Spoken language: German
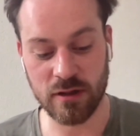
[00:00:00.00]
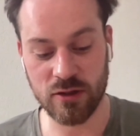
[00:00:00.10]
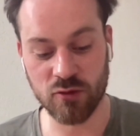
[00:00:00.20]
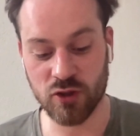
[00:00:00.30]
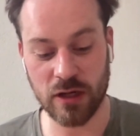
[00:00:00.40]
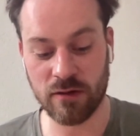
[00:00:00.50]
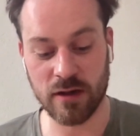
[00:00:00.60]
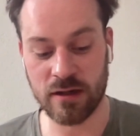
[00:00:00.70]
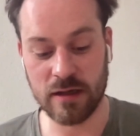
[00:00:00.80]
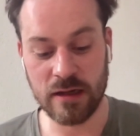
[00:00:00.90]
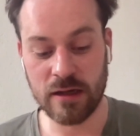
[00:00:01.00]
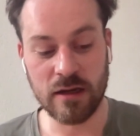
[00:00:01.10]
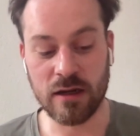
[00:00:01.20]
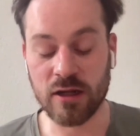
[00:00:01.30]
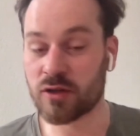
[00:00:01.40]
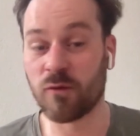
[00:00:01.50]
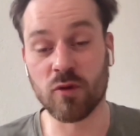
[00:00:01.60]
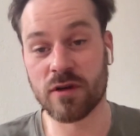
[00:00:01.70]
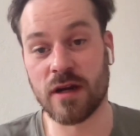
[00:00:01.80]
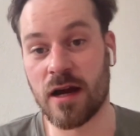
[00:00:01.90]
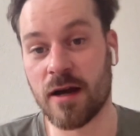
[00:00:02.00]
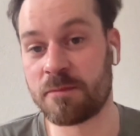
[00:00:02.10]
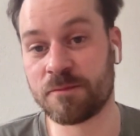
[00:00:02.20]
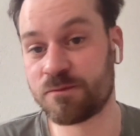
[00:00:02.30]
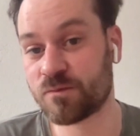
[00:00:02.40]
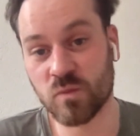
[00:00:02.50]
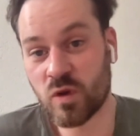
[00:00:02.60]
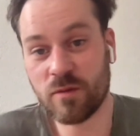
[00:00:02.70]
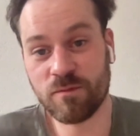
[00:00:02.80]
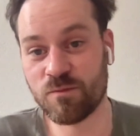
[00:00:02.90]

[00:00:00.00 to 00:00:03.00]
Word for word: Zuschauerquoten äh, haben. Ne?